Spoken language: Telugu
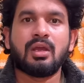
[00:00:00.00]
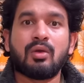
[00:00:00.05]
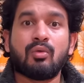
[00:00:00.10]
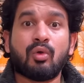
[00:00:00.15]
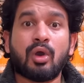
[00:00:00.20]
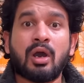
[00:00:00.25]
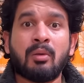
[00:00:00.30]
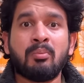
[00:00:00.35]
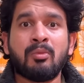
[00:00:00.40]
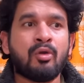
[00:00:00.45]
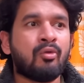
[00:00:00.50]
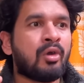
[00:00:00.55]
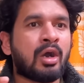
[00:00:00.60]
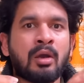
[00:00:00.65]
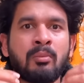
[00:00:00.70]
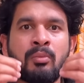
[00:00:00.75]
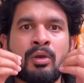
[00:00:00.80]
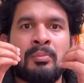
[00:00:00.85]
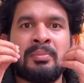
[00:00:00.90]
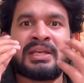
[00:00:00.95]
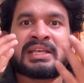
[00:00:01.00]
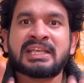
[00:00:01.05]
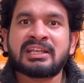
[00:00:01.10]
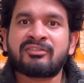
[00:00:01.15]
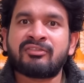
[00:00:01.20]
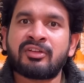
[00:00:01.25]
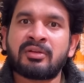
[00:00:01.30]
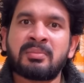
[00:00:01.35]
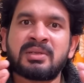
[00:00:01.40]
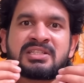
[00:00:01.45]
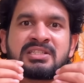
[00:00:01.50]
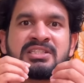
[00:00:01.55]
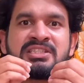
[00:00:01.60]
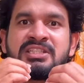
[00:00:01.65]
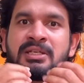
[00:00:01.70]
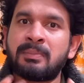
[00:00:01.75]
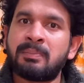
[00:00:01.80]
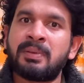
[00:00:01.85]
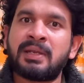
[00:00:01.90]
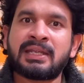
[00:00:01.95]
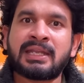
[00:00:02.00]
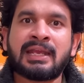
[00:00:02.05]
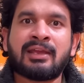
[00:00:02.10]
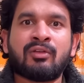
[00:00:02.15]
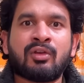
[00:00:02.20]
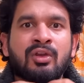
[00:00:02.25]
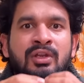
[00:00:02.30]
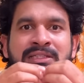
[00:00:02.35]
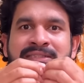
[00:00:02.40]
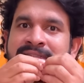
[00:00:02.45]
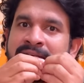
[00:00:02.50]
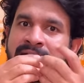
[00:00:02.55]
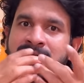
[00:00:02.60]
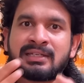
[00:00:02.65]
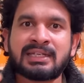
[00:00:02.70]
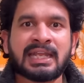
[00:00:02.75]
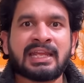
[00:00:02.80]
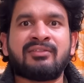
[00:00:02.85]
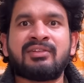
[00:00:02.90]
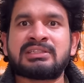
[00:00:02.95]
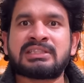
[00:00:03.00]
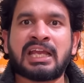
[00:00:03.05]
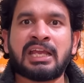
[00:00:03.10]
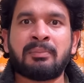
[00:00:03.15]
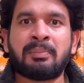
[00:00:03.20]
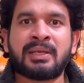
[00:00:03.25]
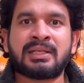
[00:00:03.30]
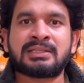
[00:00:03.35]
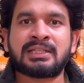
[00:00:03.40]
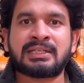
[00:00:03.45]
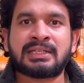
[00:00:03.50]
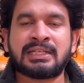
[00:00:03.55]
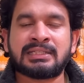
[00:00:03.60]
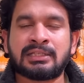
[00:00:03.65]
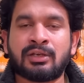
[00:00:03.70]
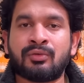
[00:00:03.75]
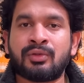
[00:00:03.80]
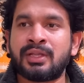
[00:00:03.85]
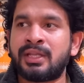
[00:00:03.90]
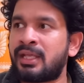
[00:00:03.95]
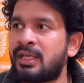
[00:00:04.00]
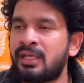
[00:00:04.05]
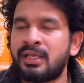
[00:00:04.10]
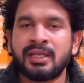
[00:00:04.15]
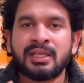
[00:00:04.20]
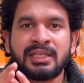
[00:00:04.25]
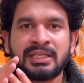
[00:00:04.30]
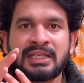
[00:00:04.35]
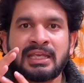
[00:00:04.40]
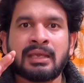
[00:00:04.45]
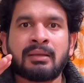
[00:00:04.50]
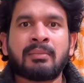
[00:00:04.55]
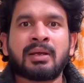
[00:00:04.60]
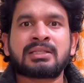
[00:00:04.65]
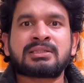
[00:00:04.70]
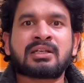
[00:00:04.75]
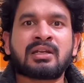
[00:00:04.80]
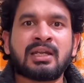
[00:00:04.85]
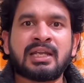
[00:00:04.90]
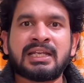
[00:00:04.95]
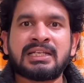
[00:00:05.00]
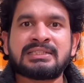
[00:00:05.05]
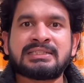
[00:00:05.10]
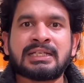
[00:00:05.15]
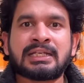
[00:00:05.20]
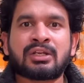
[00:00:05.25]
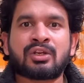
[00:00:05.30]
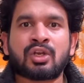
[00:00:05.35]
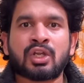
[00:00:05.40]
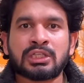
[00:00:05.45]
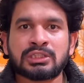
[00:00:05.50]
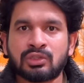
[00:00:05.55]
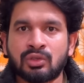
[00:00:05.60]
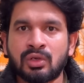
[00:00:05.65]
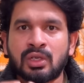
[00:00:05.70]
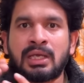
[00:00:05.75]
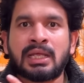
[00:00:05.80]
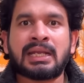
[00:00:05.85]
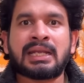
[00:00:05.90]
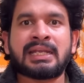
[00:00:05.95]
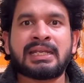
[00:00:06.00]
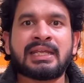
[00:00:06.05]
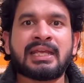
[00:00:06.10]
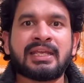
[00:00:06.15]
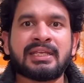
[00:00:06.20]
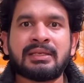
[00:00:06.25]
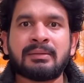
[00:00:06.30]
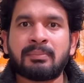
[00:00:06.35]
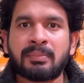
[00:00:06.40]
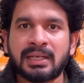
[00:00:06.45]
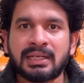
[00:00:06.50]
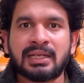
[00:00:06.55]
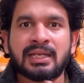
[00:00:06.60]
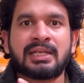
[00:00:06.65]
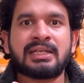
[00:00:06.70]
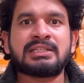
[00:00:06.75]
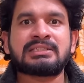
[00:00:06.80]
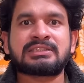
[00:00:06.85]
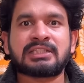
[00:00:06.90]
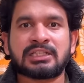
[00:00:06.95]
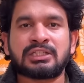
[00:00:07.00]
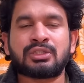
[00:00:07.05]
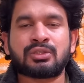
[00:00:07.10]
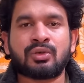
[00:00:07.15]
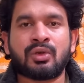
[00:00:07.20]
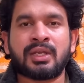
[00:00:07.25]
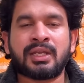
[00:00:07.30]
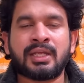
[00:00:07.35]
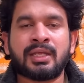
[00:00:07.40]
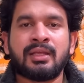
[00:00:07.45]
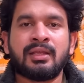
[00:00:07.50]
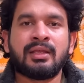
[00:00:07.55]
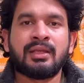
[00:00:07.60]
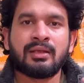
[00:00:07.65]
వామ్మో వామ్మో మీకు ఇన్ఫర్మేషన్ చెప్పే టైంలోనే సగం టైం అయితే అయిపోయేటట్టయితే ఉంది ఇంకేమాత్రం లేట్ చేయకుండా త్వరగా రెడీ అయ్యి బట్టలన్నీ సర్దుకొని